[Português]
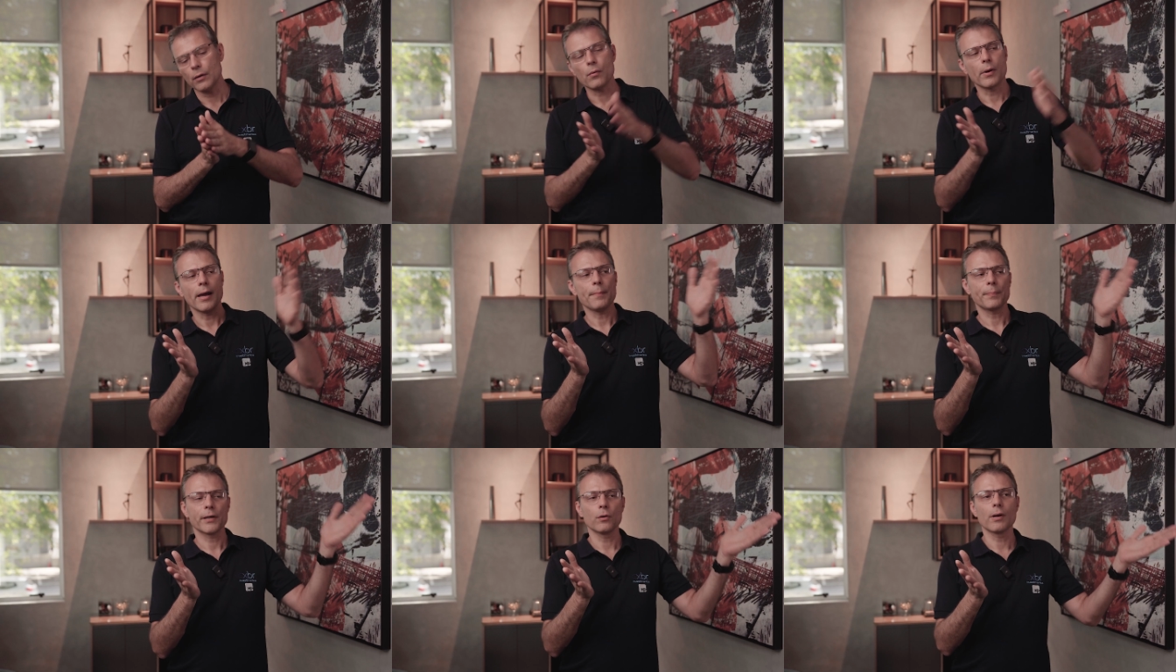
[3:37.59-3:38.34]
Não é
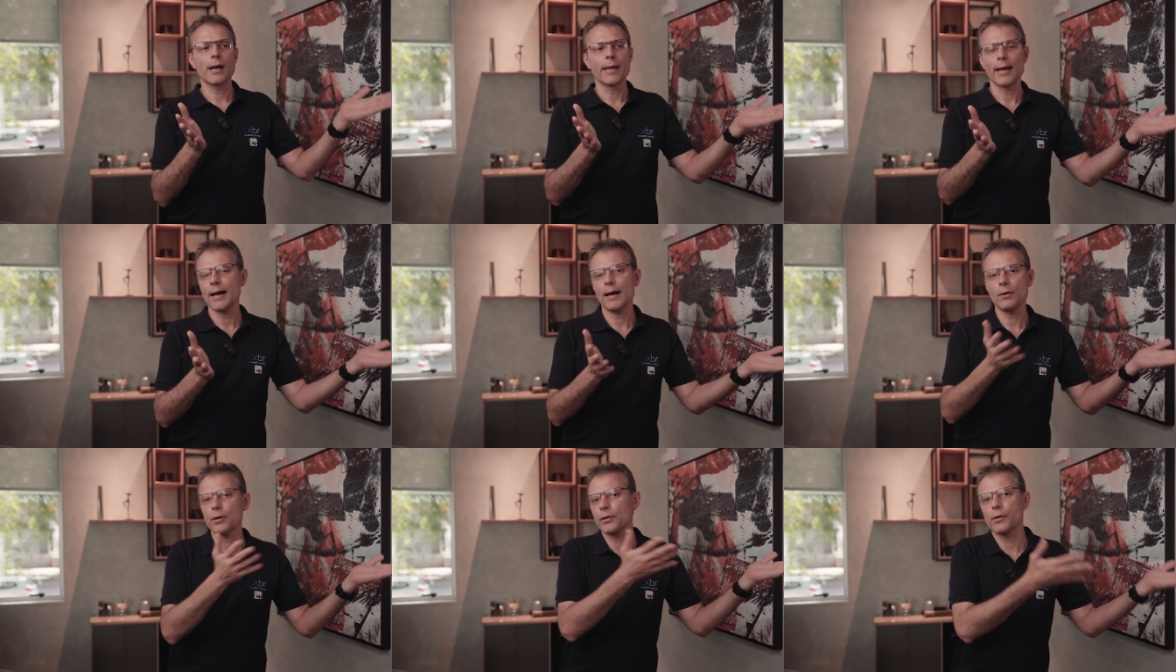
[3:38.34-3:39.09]
para eu
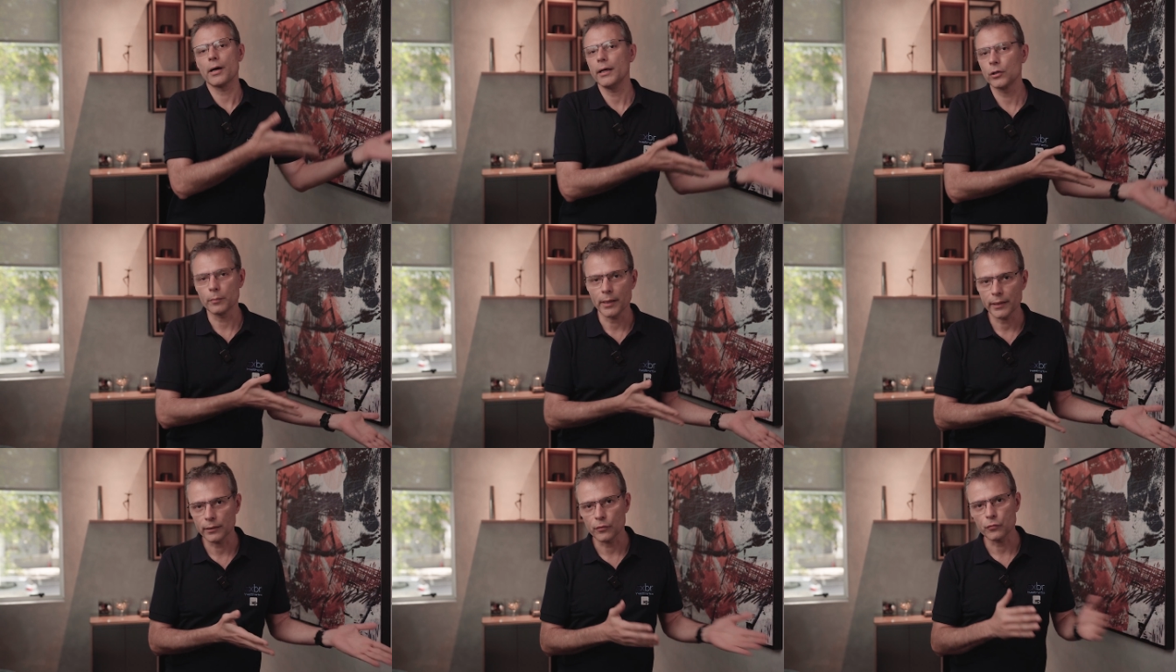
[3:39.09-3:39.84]
ganhar o que eu ganho
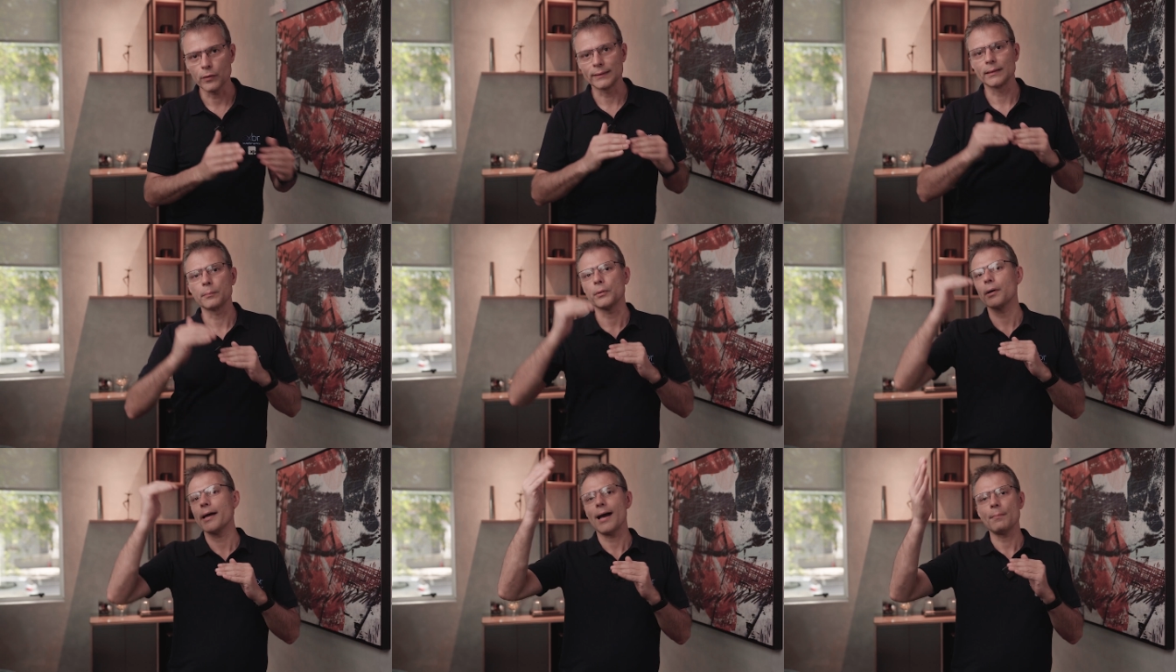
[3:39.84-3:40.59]
numa renda fixa, é
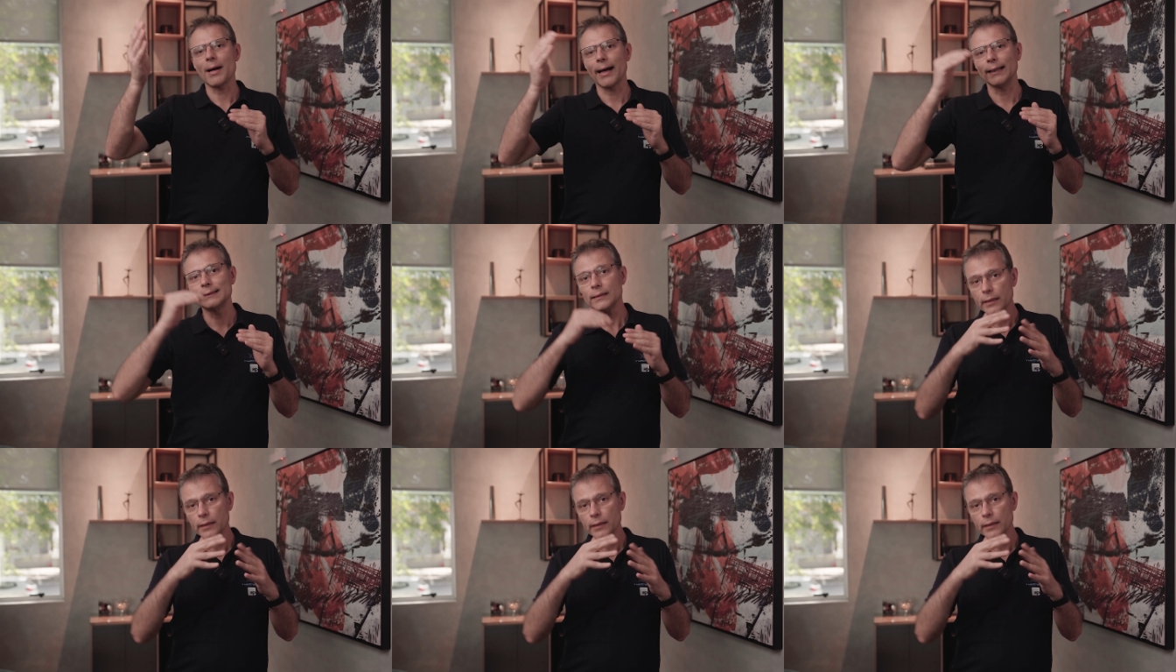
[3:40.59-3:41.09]
para eu ganhar mais.